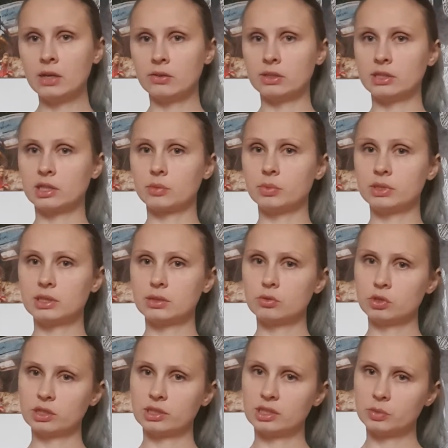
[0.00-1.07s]
Więc jakby
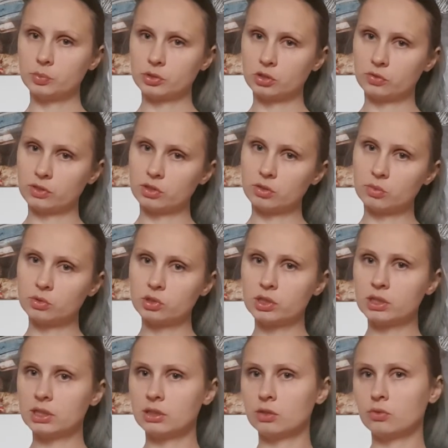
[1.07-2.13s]
cały czas ich podświadomość
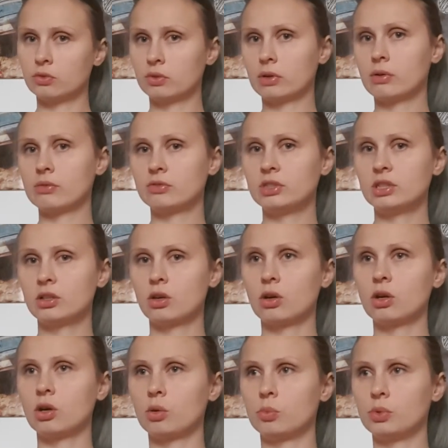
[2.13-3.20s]
generowała w nich
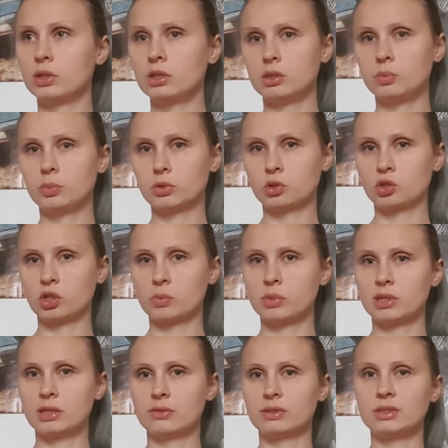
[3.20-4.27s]
choroby i
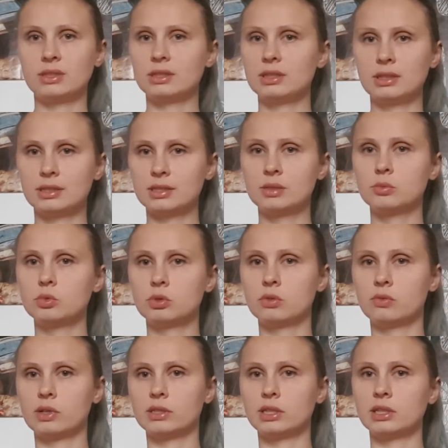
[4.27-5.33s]
potrzebę nawet nie tyle
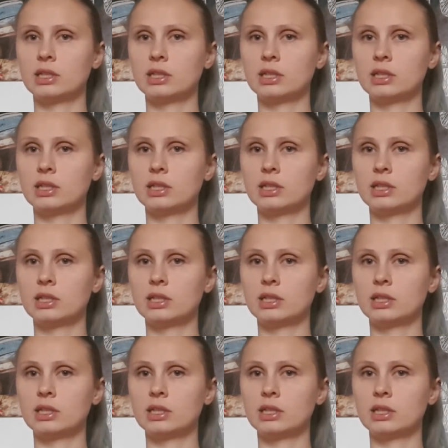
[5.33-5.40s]
symulowania,